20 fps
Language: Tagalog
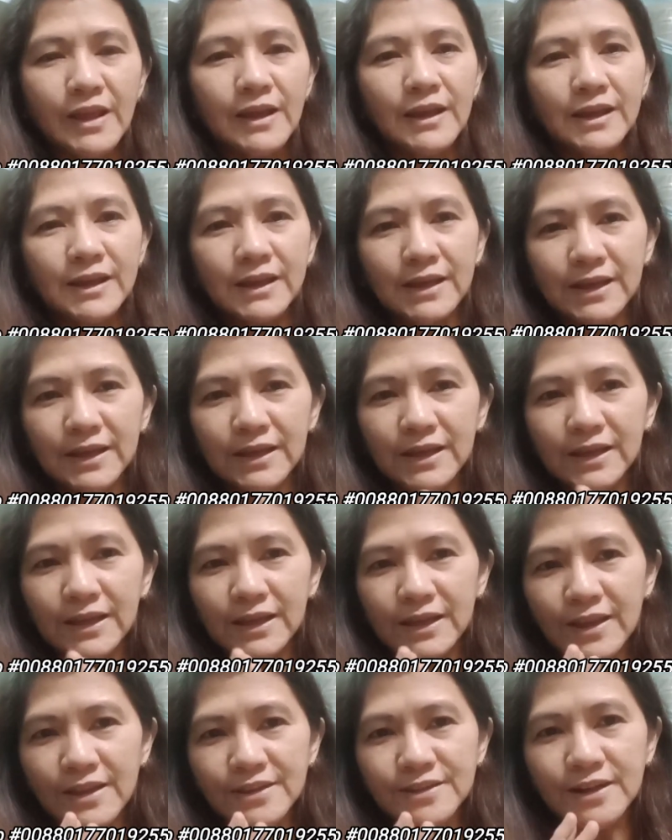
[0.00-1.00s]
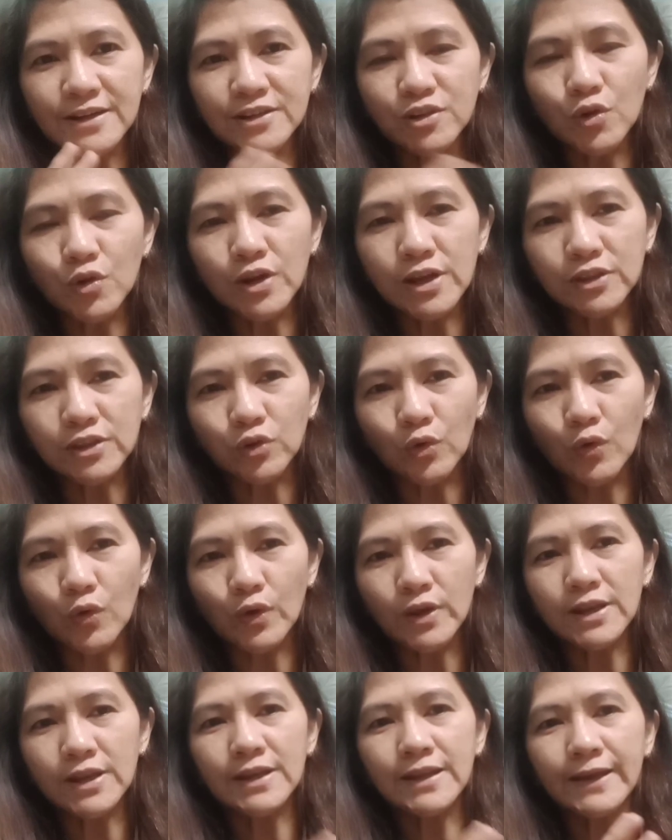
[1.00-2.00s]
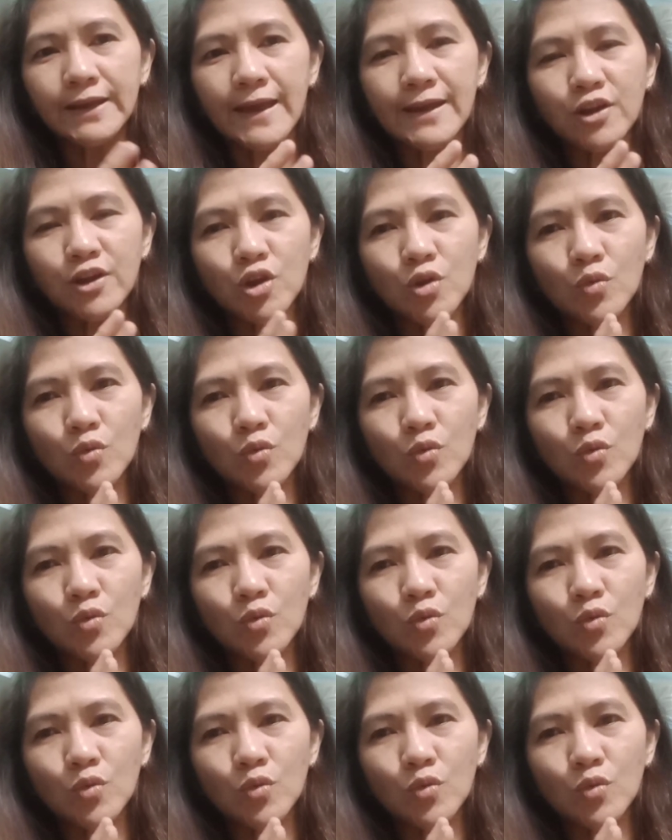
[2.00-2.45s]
I-insert ko rito, ililigay ko